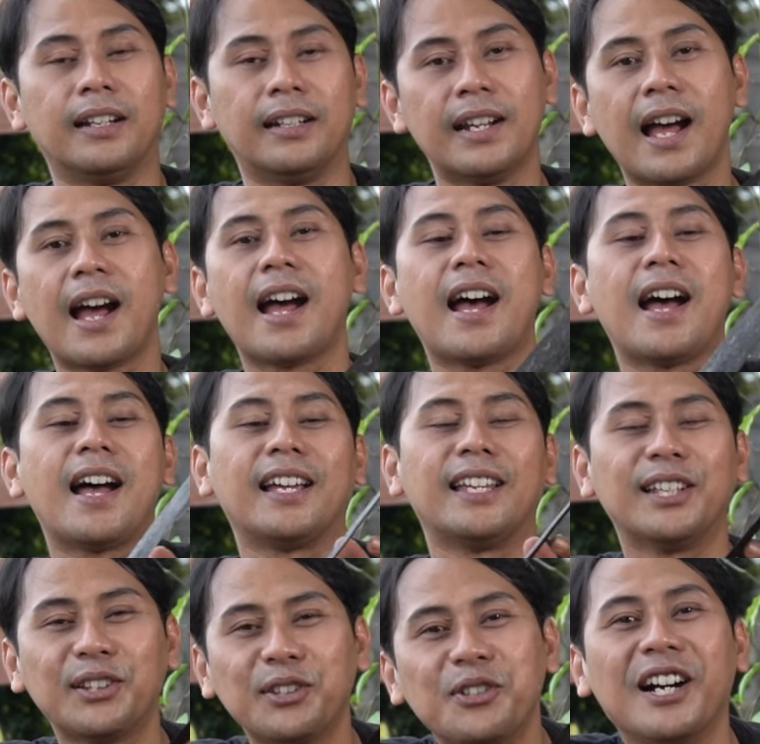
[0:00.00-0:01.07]
Nah
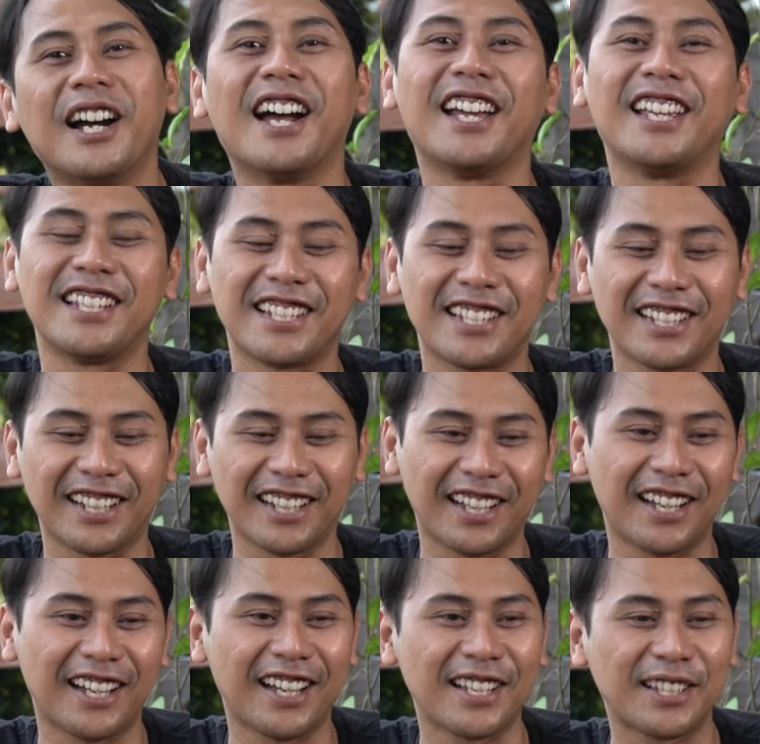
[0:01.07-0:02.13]
itu guys,
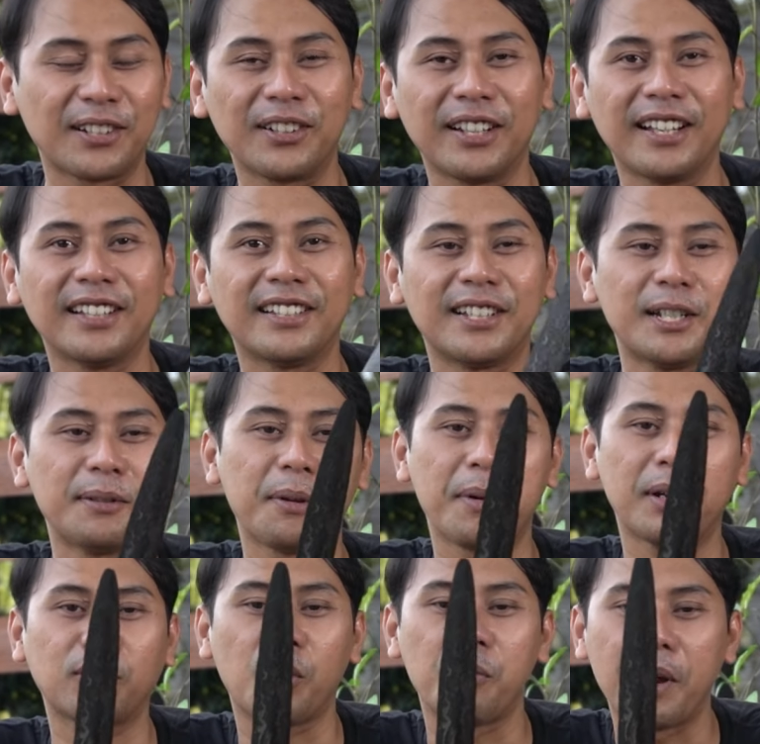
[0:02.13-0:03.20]
uh, seru ya. Jadi
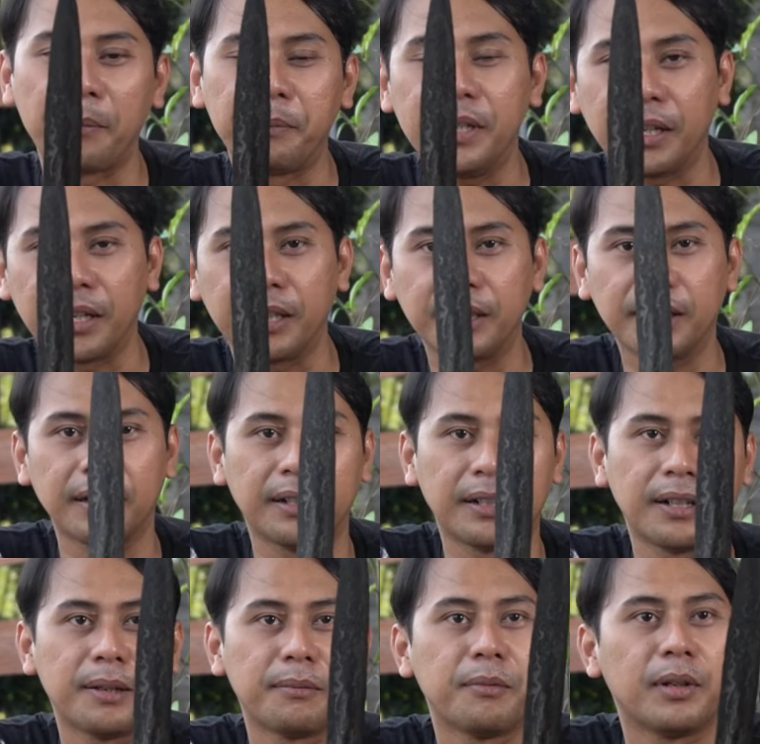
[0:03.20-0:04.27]
memang tombak biring
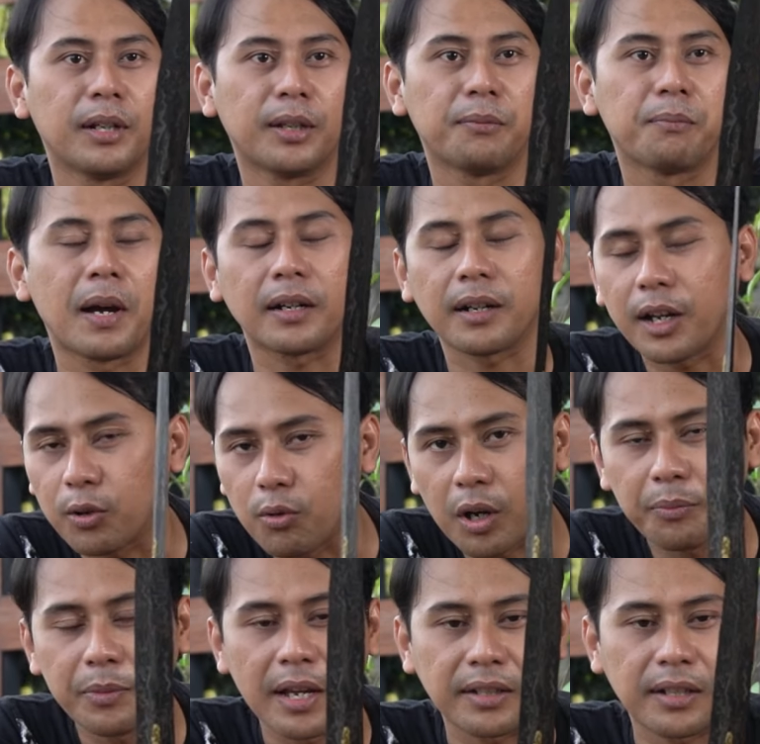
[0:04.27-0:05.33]
uh, memiliki makna yang
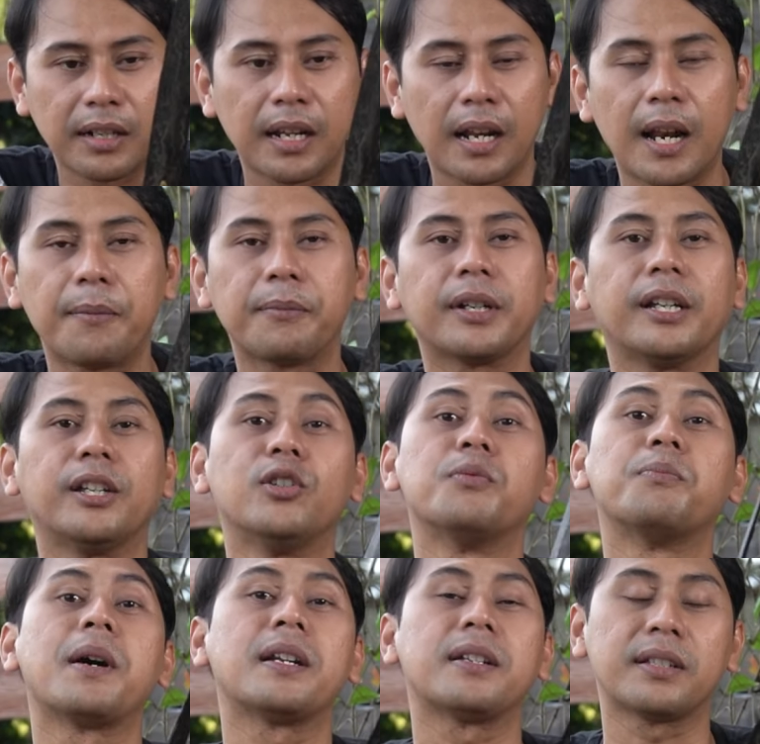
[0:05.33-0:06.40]
luar biasa dalam
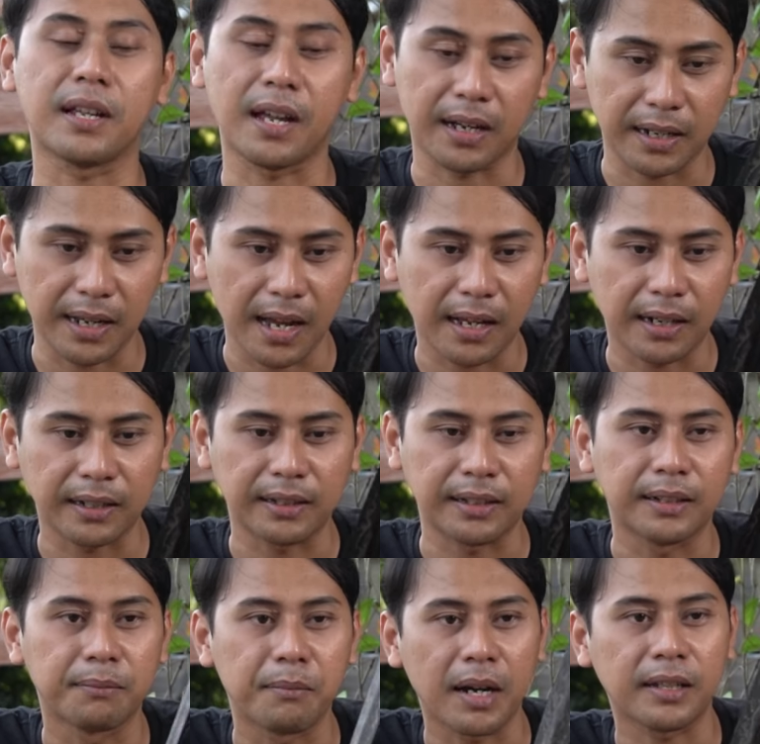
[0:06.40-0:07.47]
kehidupan sehari-hari.
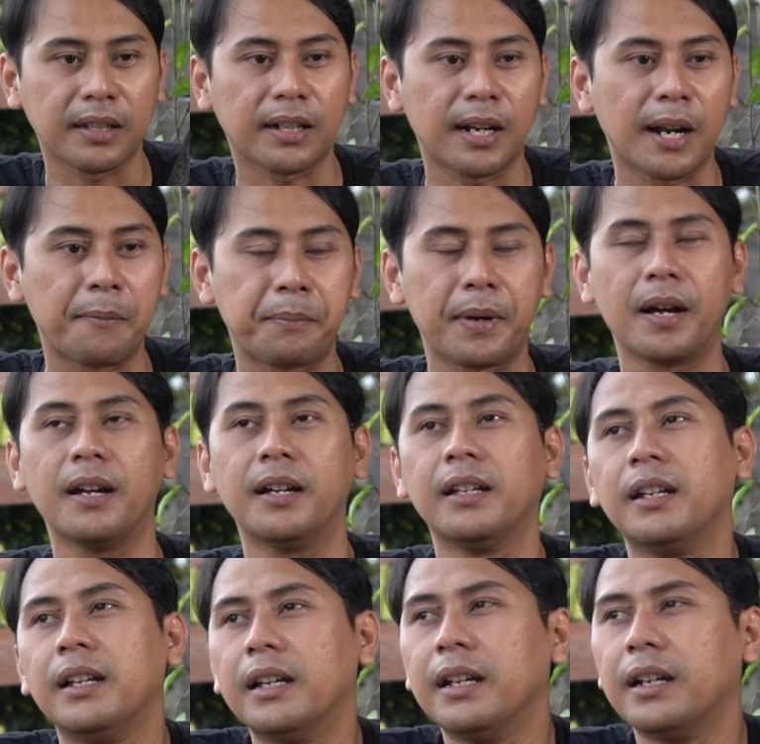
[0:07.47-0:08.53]
Makanya kenapa
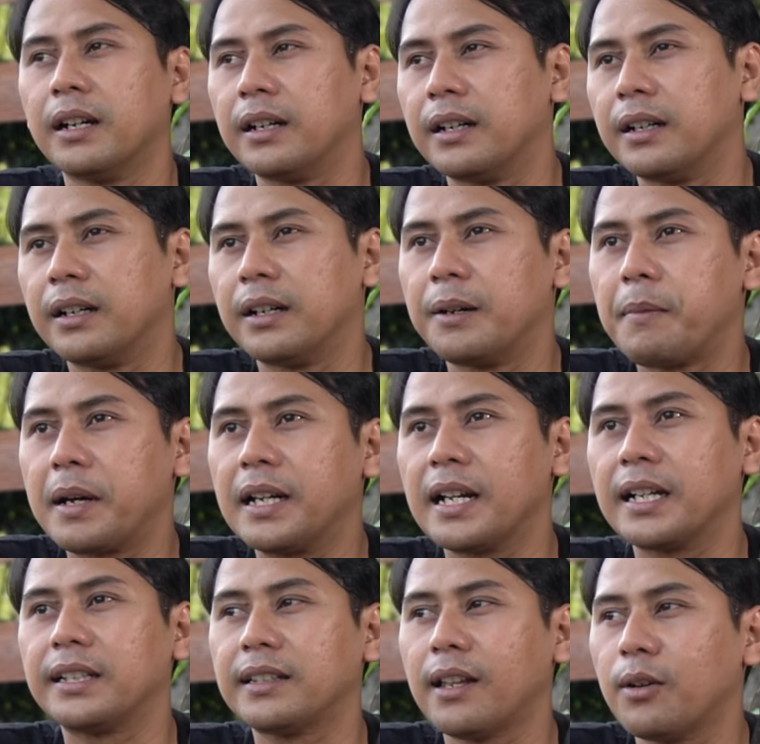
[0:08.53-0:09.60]
uh,
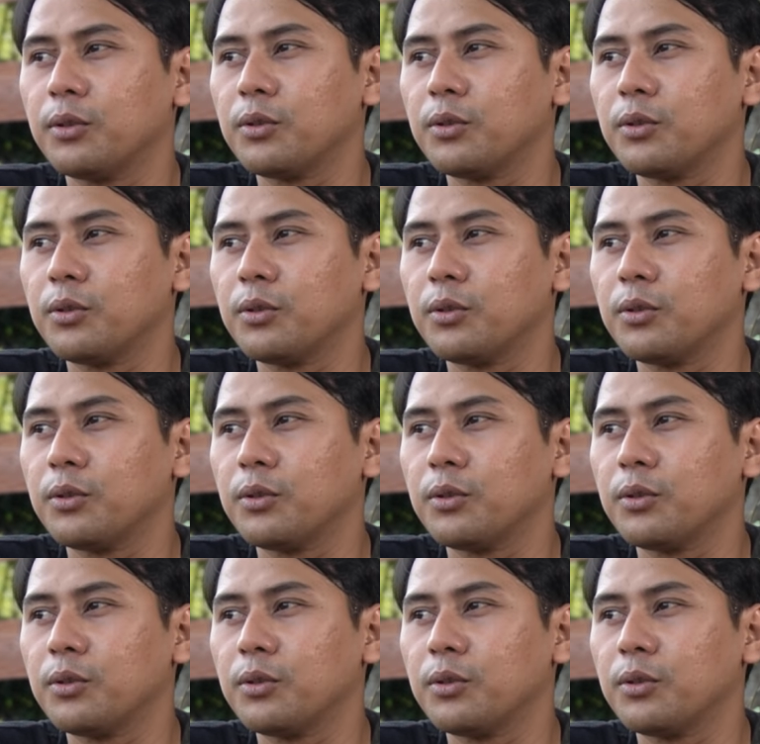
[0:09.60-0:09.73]
marilah kita